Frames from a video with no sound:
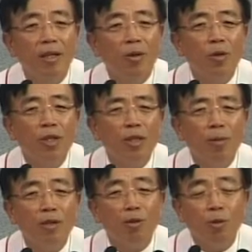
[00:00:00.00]
오늘 집에
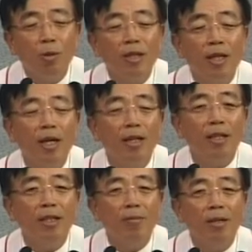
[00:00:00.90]
가서 종이
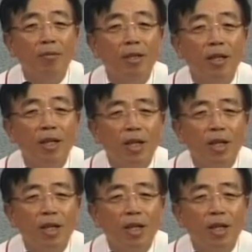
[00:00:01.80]
생각나기를 바랍니다.